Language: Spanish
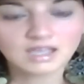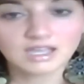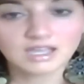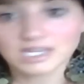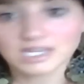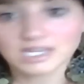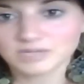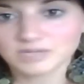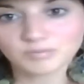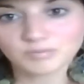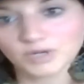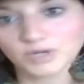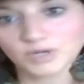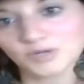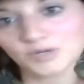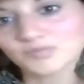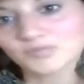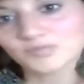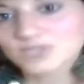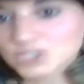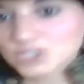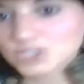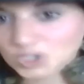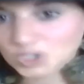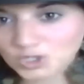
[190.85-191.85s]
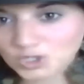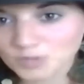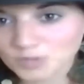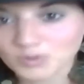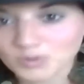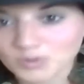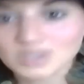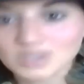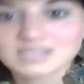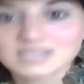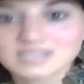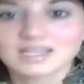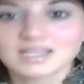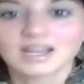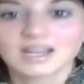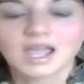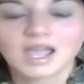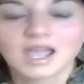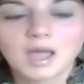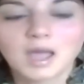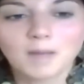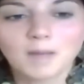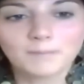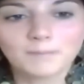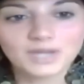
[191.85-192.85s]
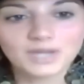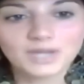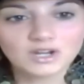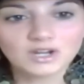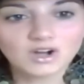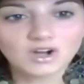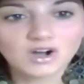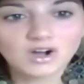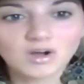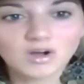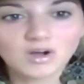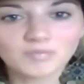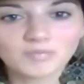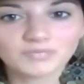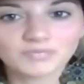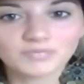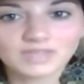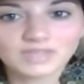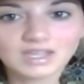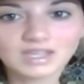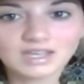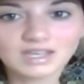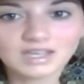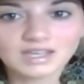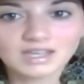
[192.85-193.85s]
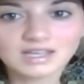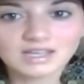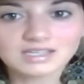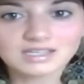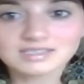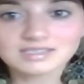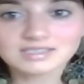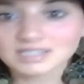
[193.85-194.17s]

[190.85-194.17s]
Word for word: Eh, bueno, yo no lo puedo hacer. Pero eh,